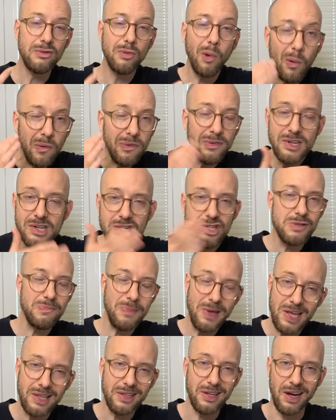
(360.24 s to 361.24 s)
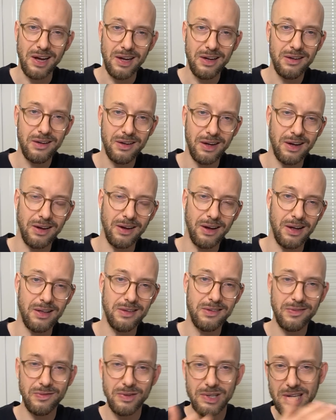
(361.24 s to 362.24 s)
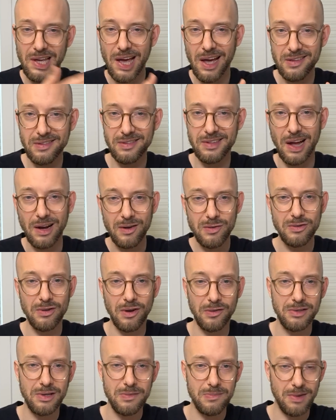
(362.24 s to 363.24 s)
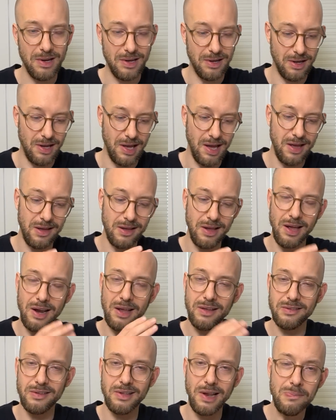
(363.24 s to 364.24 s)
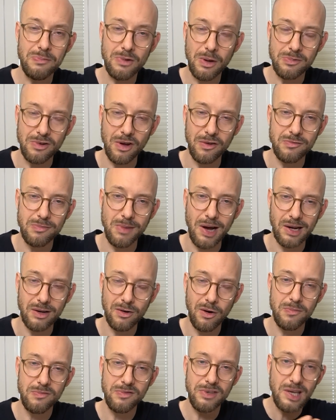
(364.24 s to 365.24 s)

so viel später, als wie die ersten Akkus auf dem, äh, äh, ersten Laptops auf den Markt kommen.